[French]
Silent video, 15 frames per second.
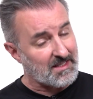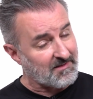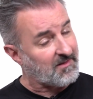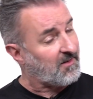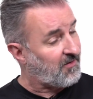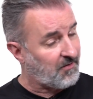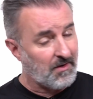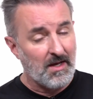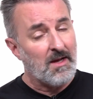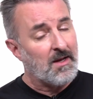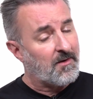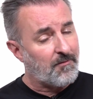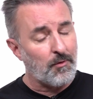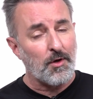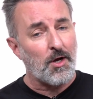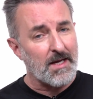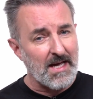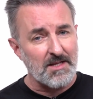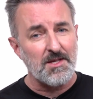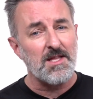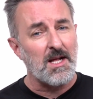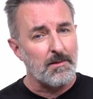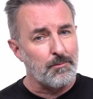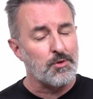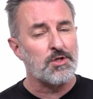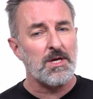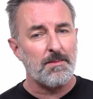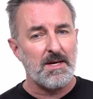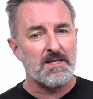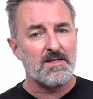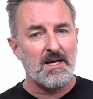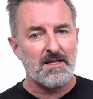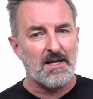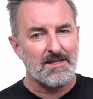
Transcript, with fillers: qu'il faut le regarder dans le budget maintenant.